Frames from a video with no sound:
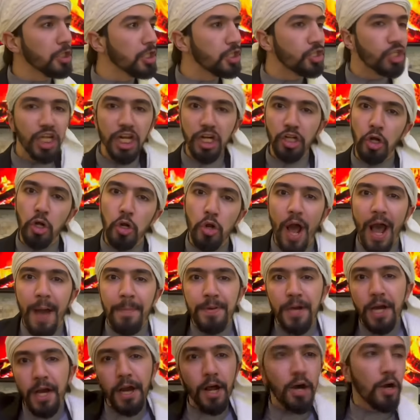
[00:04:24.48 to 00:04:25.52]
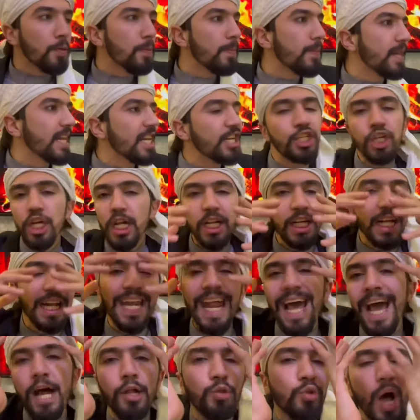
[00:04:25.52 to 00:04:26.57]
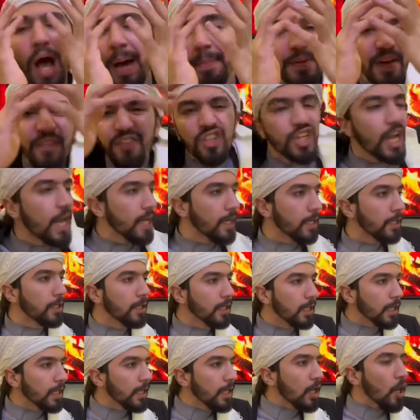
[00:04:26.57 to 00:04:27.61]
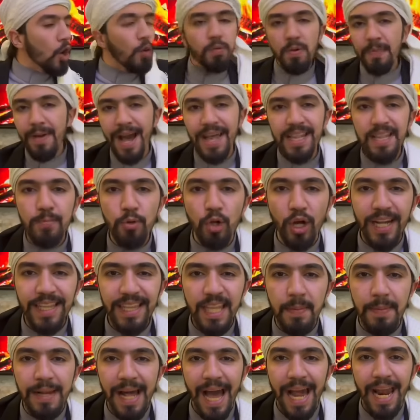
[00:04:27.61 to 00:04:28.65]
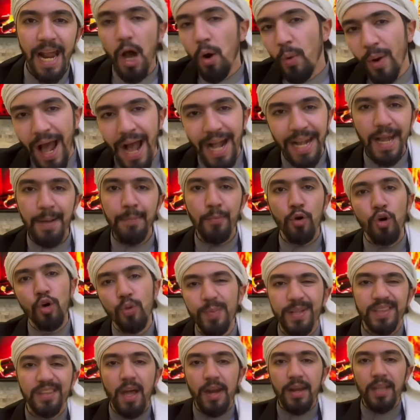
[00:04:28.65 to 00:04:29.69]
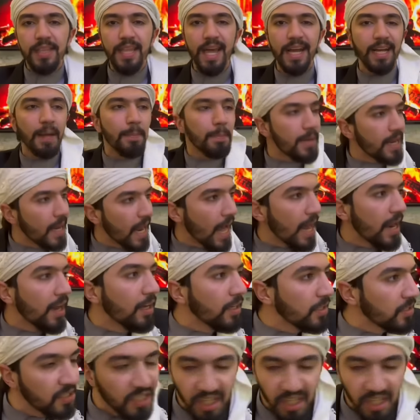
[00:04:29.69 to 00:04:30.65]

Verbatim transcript: الجيل كله عم يخرب الجيل كلياته عم يفشل وبما اني مقدم الحلقه والحكم هو مضطر اني اكمل الحلقه